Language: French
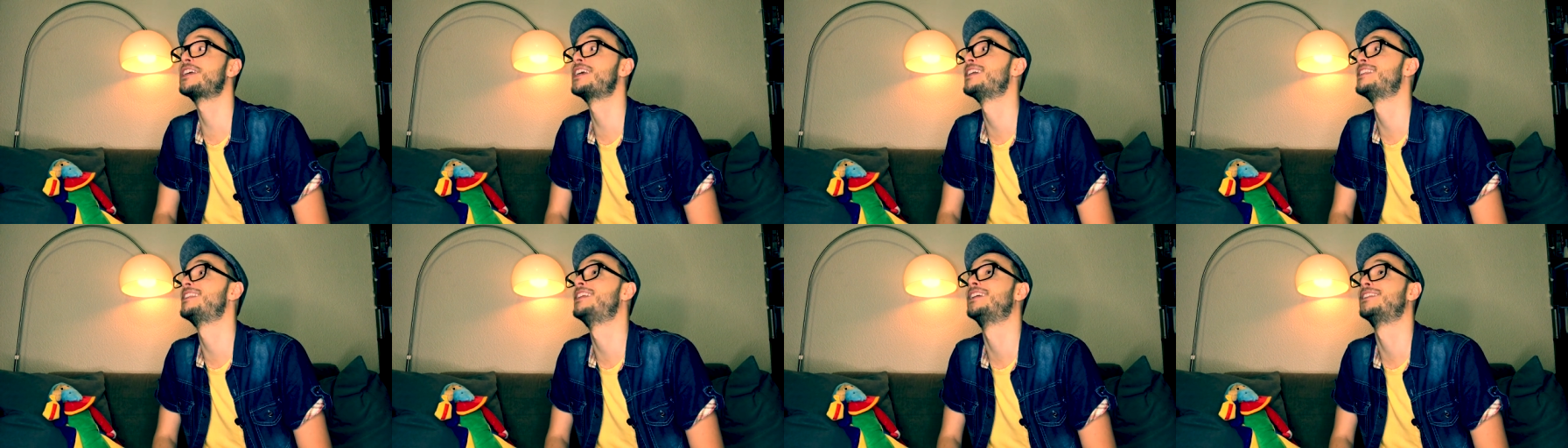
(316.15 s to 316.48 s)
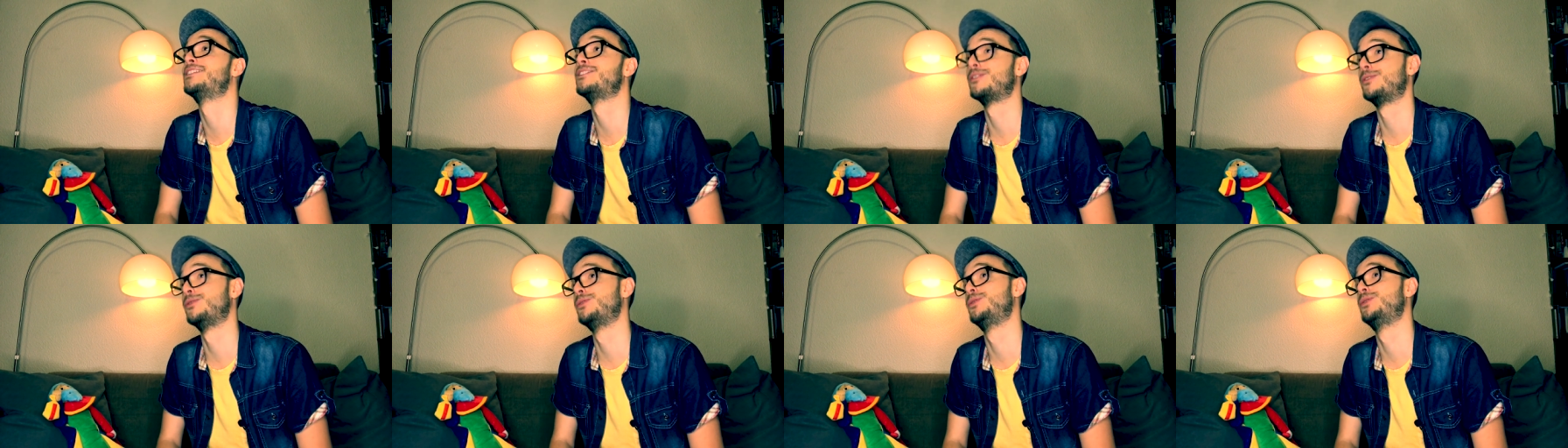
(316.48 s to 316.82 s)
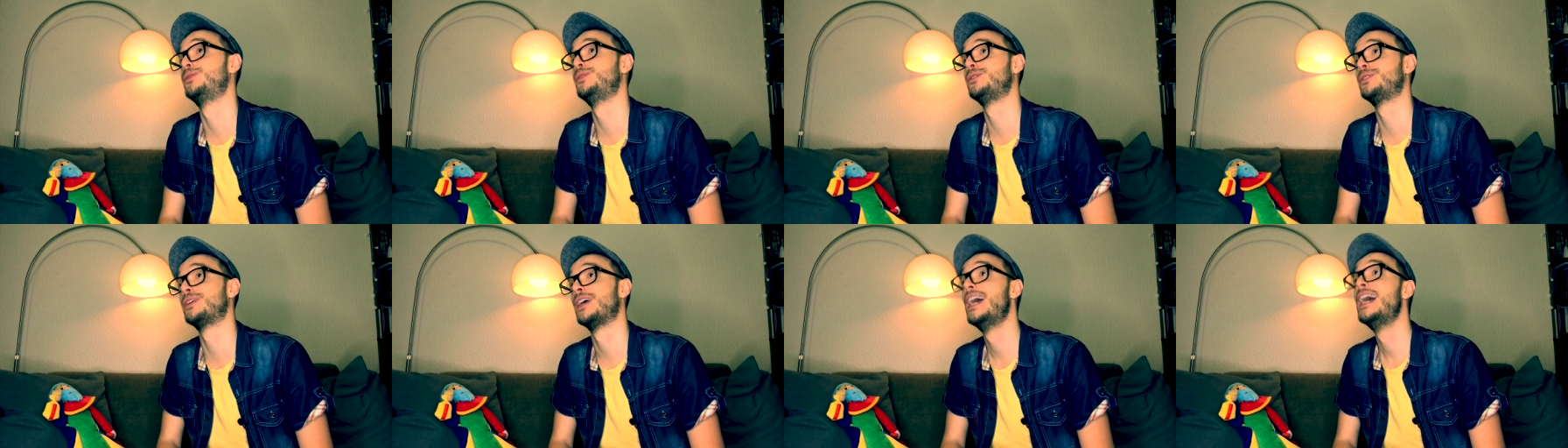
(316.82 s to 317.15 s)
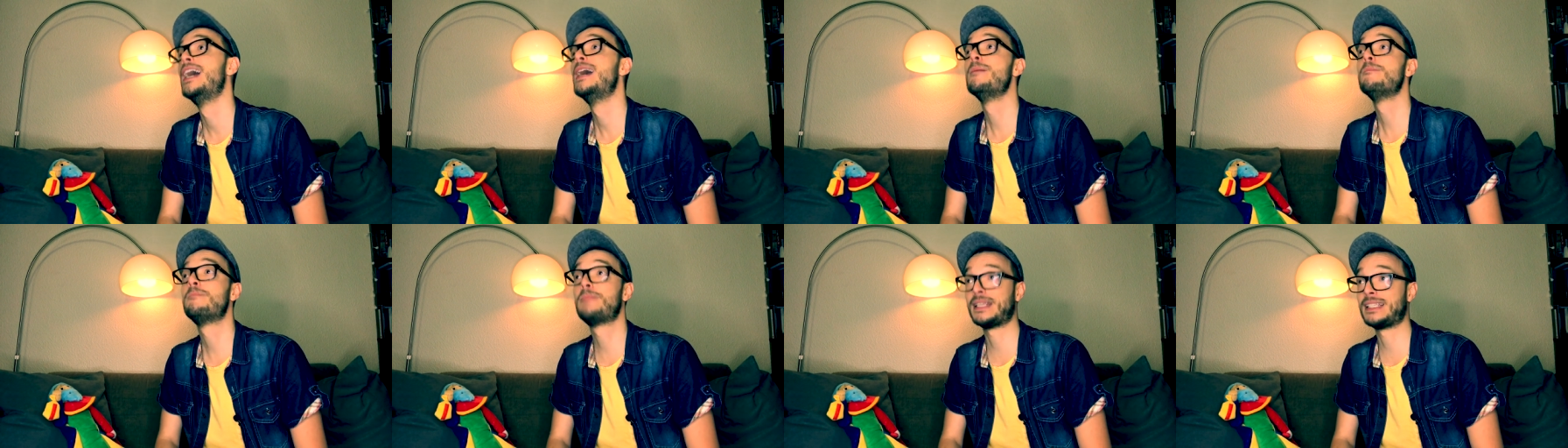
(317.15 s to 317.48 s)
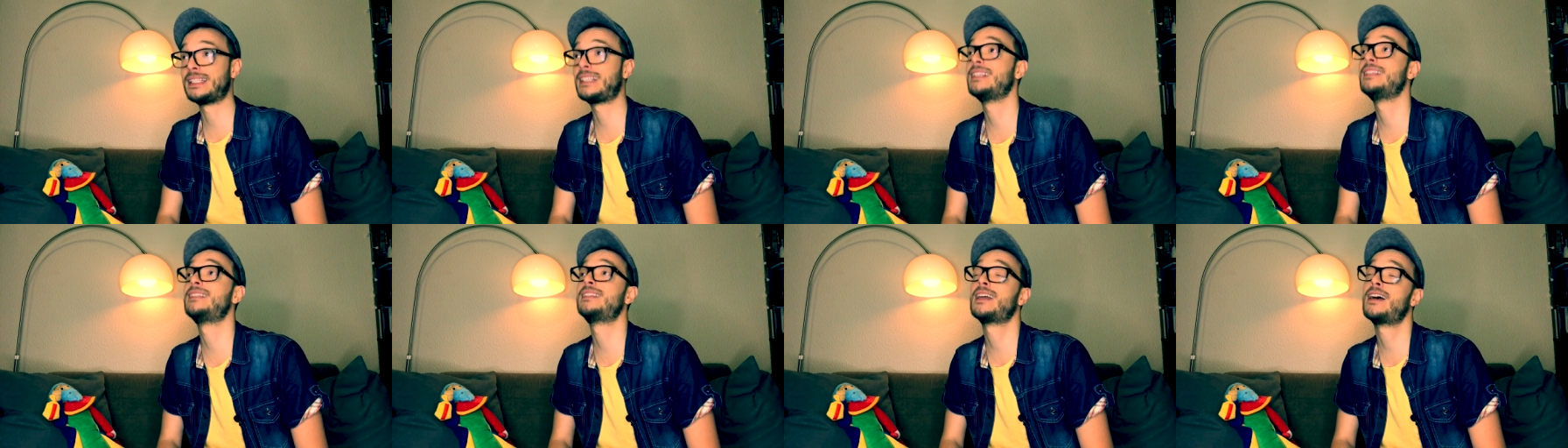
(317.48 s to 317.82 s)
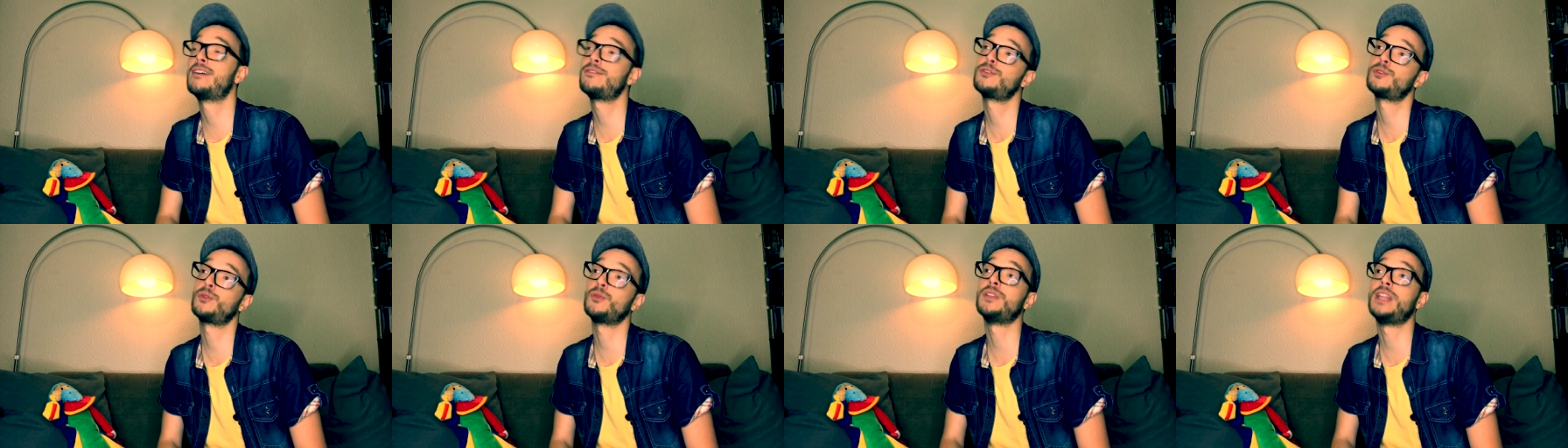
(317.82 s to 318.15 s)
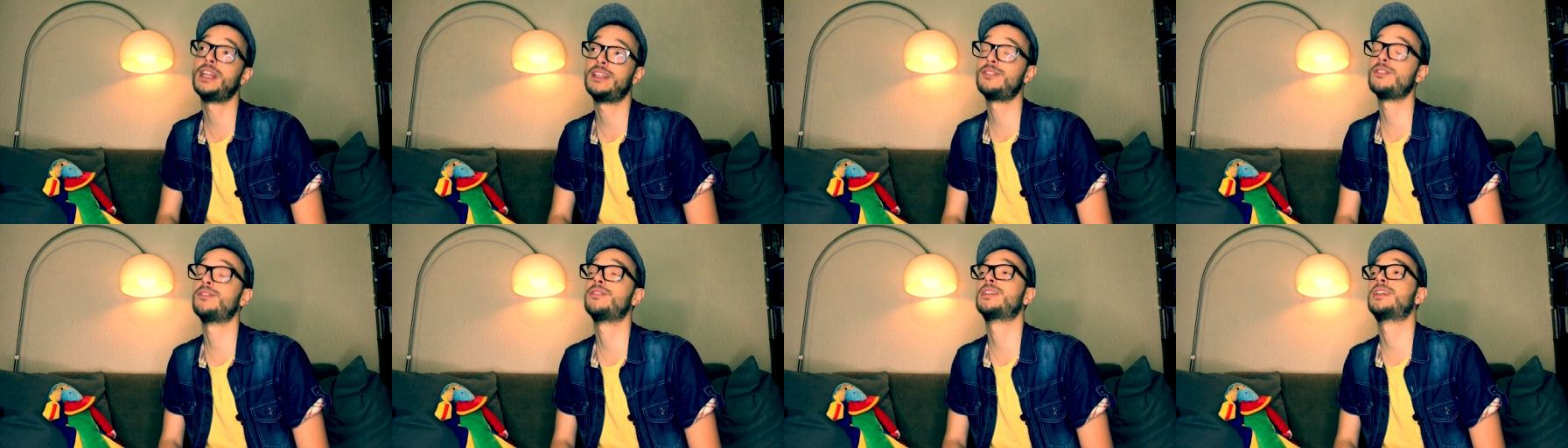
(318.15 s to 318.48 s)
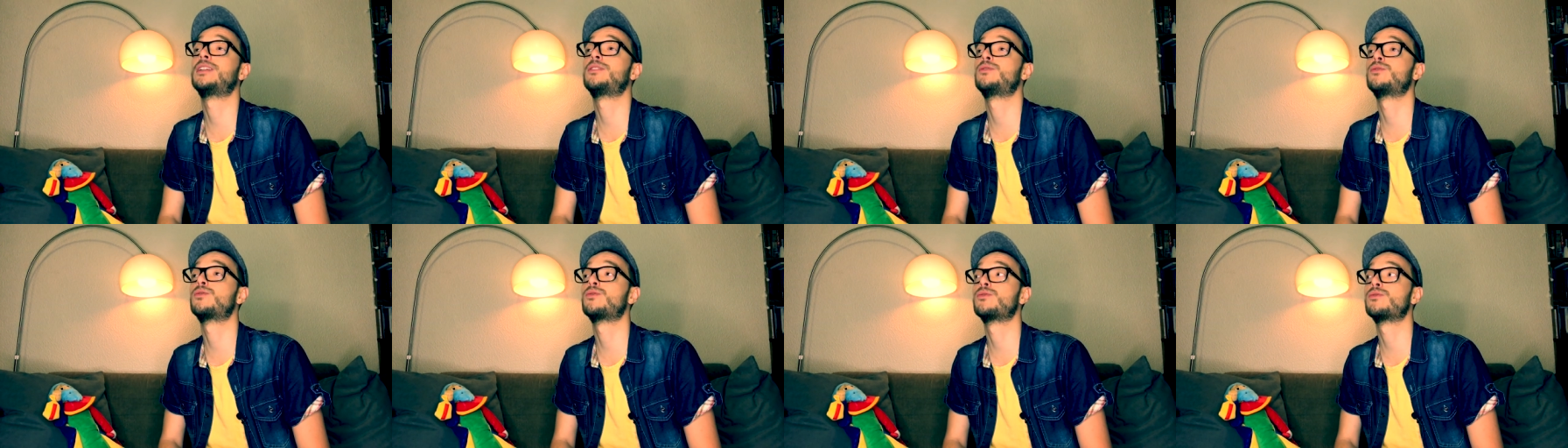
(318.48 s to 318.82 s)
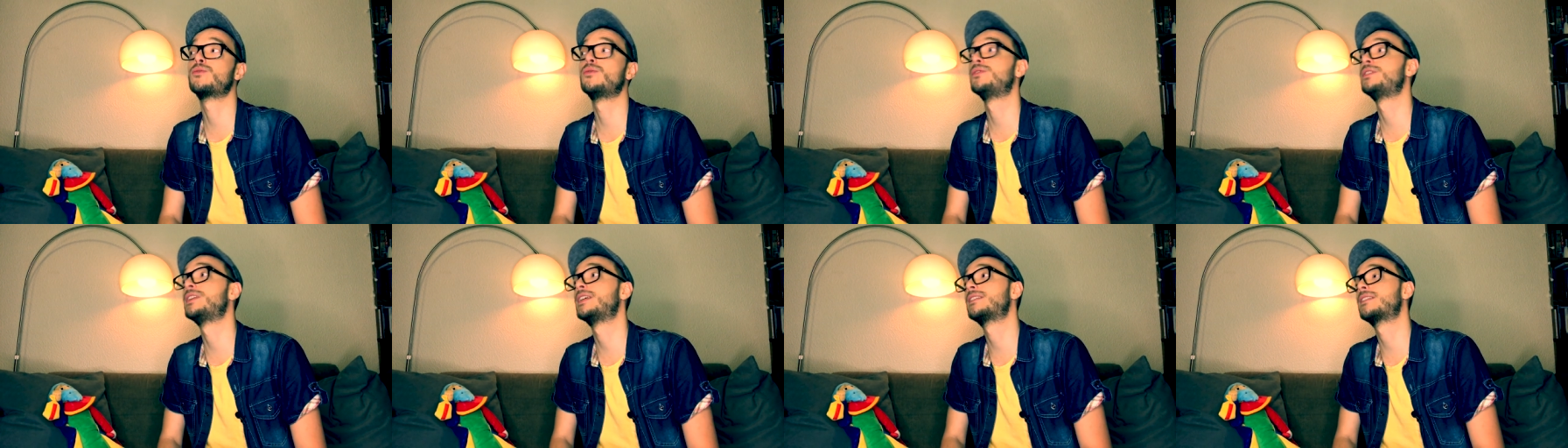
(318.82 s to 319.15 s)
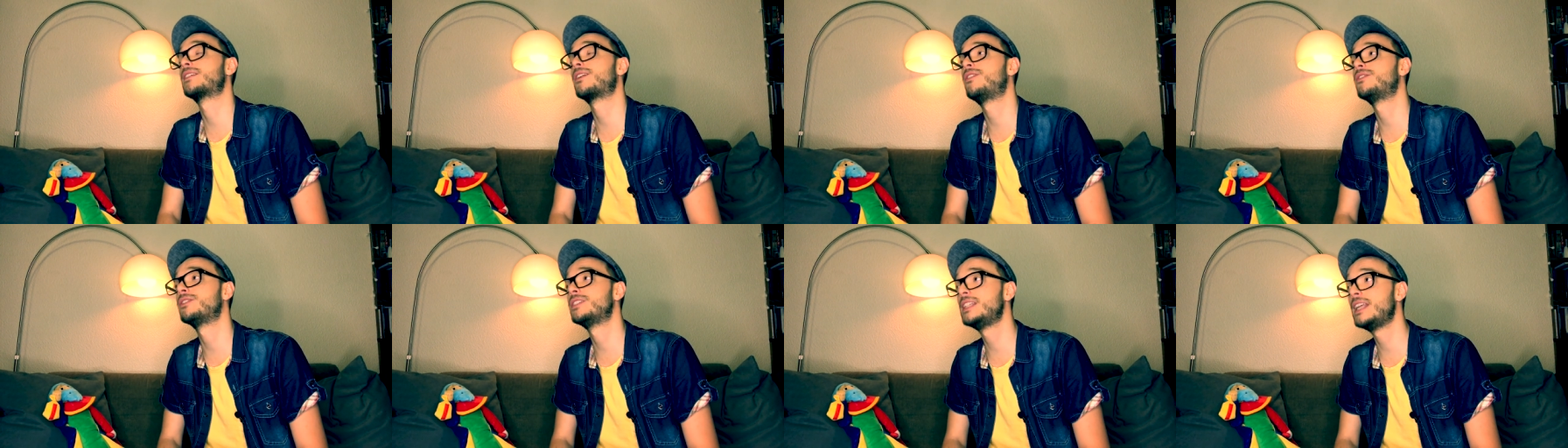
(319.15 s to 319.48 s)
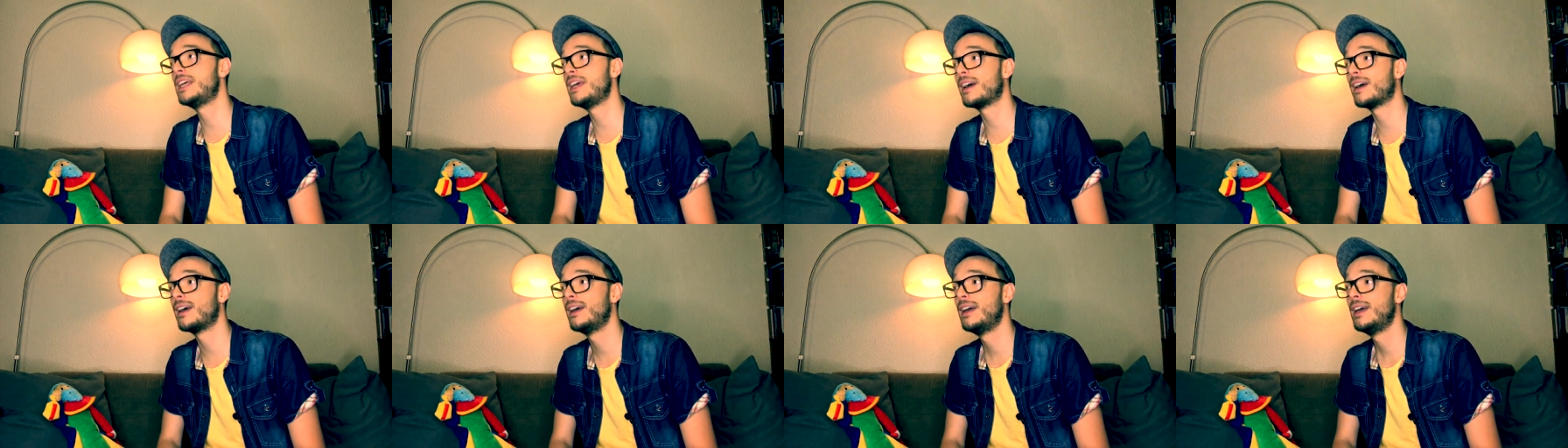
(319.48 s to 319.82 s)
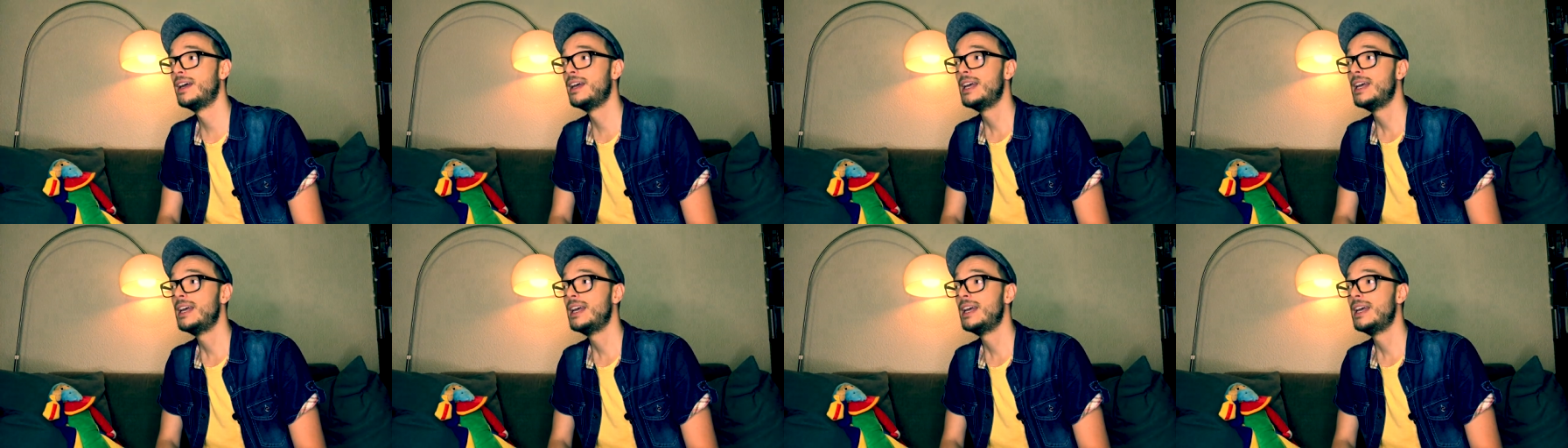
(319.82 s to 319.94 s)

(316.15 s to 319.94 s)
rien attendre d'autre parce qu'ils savent qu'on attend quelque chose d'autre, c'est extraordinaire.